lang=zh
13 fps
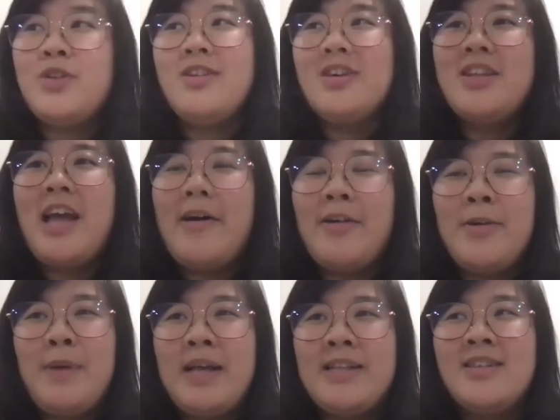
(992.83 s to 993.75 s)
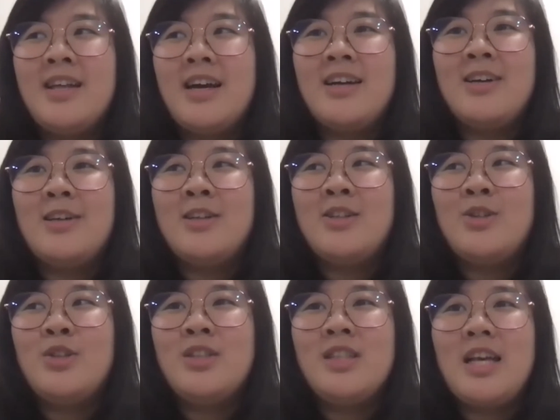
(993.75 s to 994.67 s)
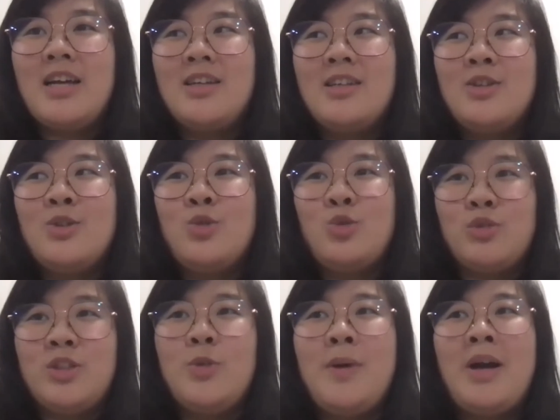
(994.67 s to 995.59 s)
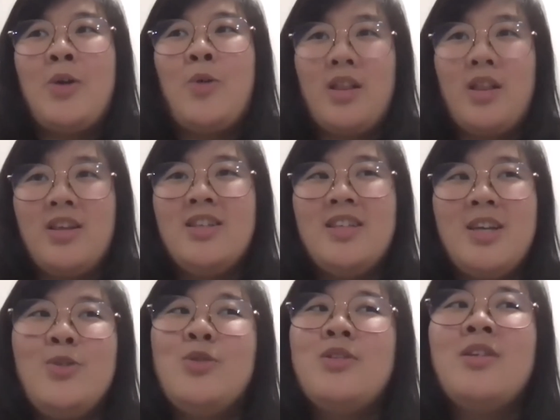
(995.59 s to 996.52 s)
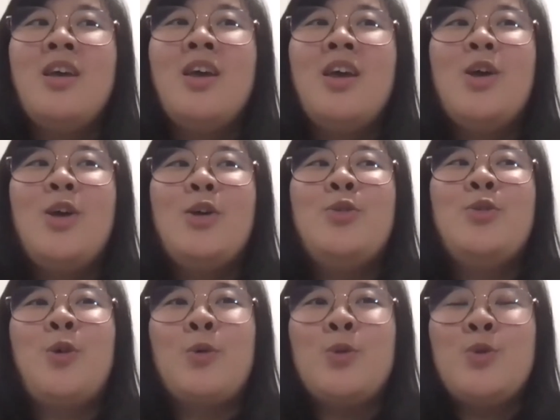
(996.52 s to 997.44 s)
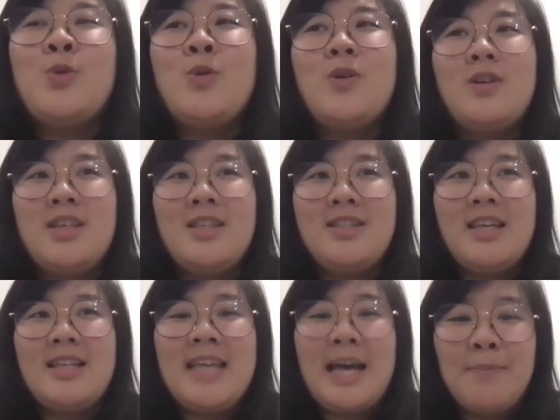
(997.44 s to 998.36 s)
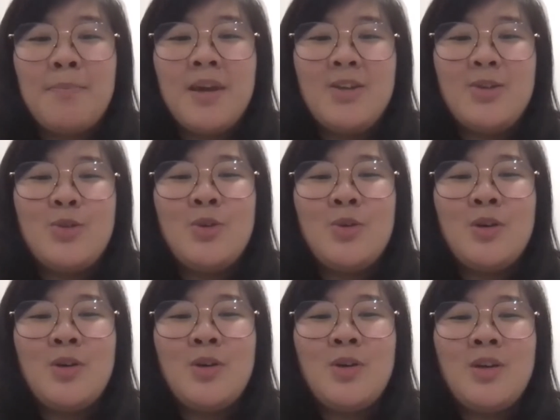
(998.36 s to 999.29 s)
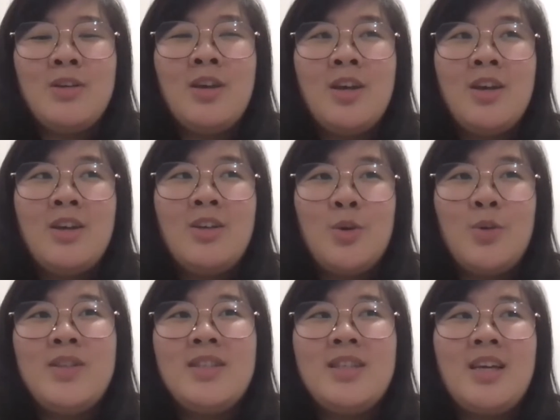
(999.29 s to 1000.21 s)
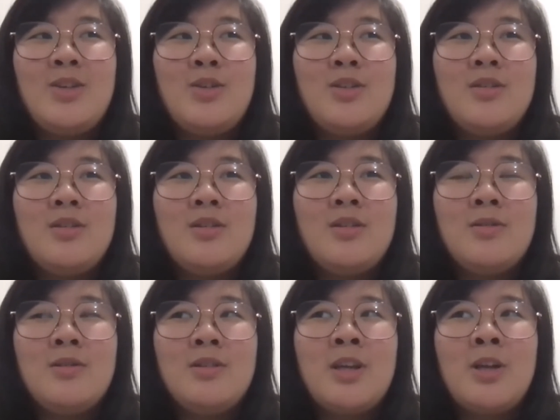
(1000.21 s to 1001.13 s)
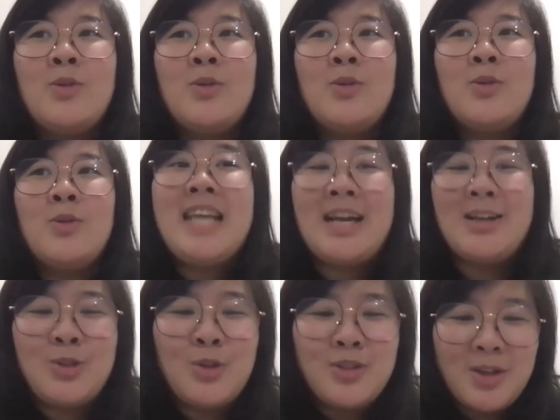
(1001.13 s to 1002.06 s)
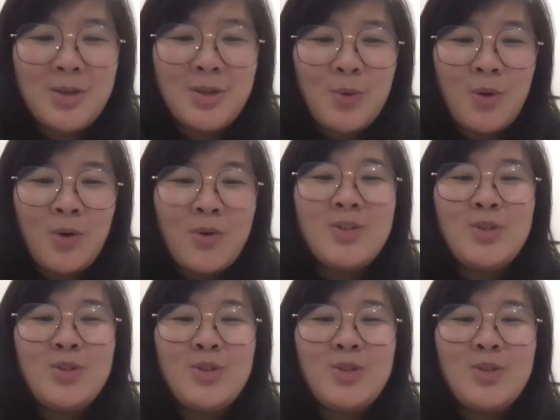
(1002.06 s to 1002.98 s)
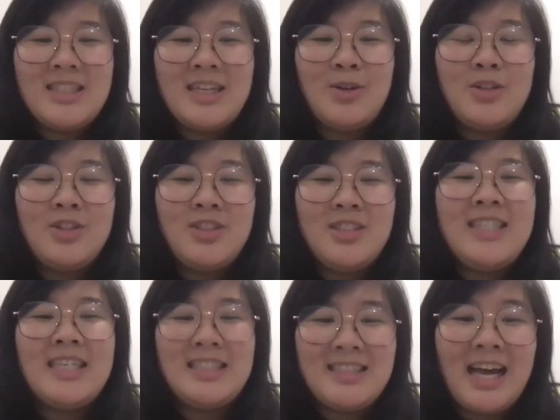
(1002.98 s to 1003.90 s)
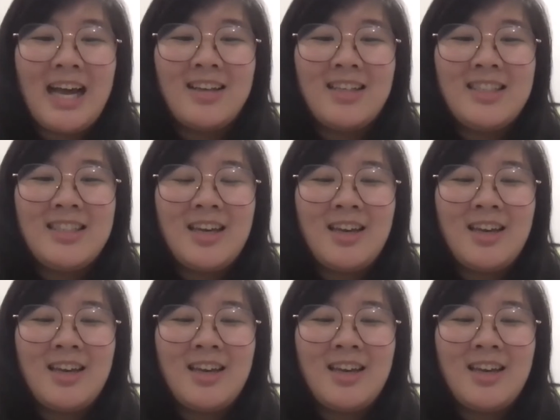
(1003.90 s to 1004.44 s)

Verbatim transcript: 你很好，你把这两个主题都把它关联起来，就是手做一些产品，就是会有一些就是会享受生活，会去欣赏一些